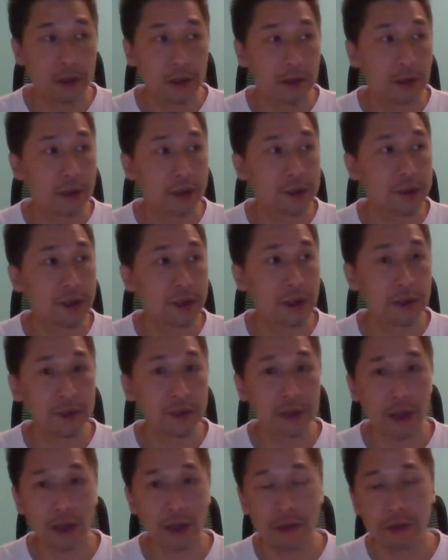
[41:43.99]
那现
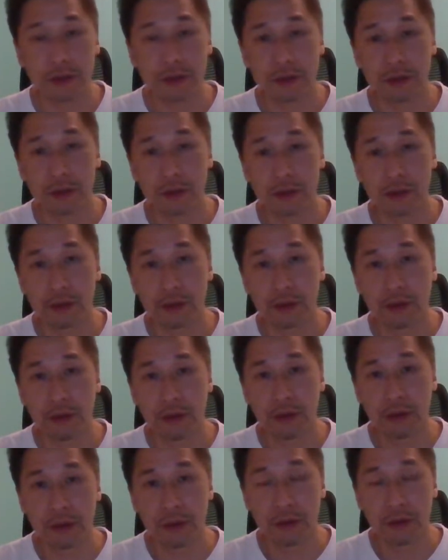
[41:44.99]
在是
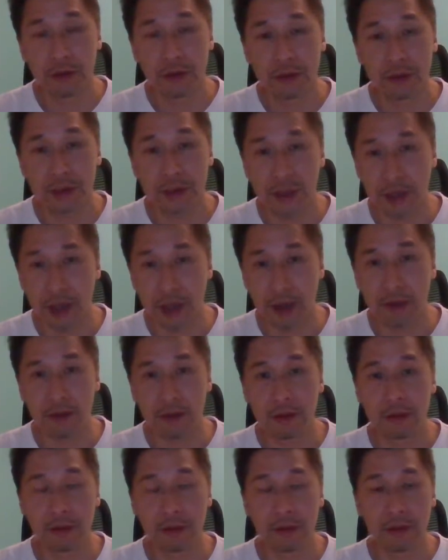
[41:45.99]

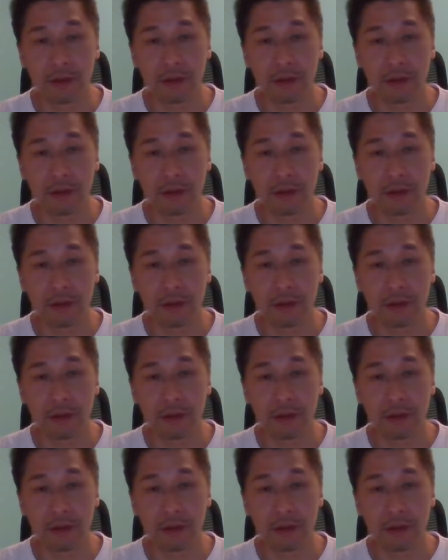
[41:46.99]
钱，